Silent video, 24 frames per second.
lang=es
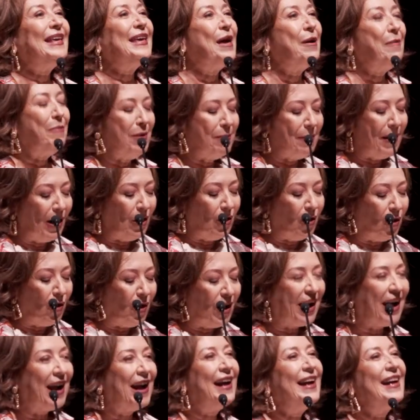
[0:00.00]
Que viva
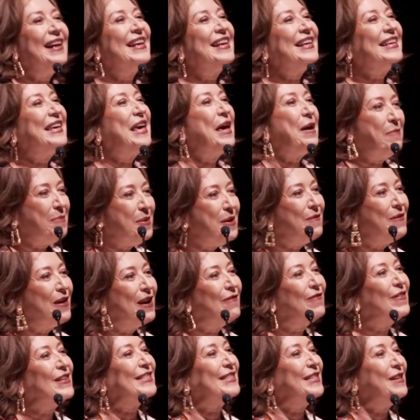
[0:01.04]
Loja, que viva
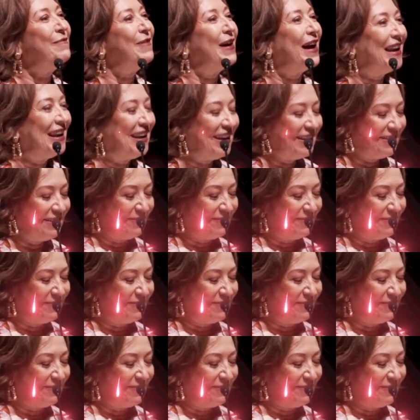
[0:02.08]
el festival.